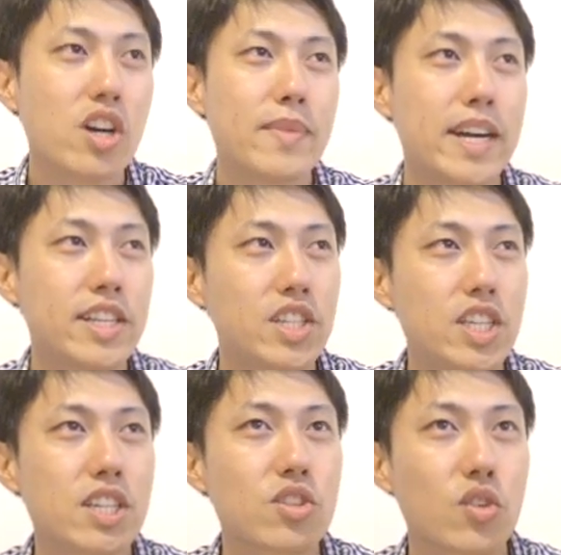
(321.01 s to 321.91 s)
毎
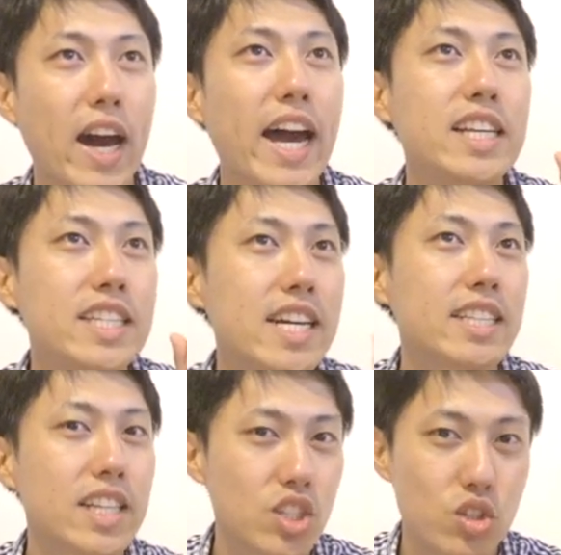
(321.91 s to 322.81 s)
日そのアイディア
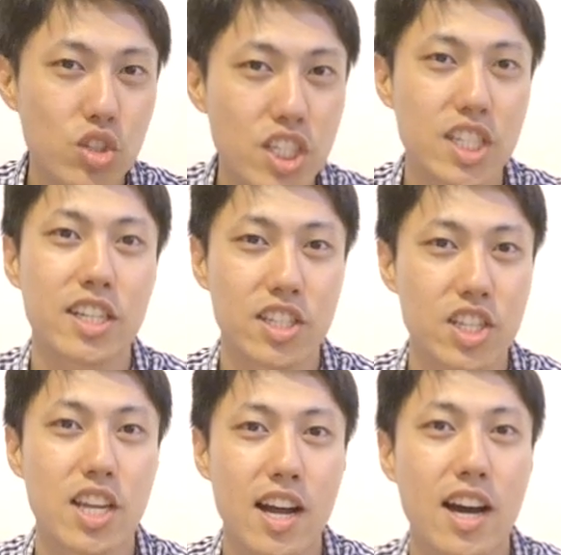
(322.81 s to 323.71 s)
出しの1時間に
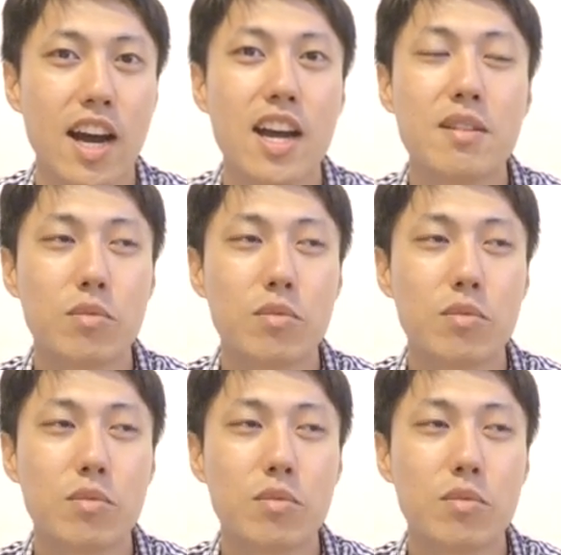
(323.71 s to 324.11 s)
したら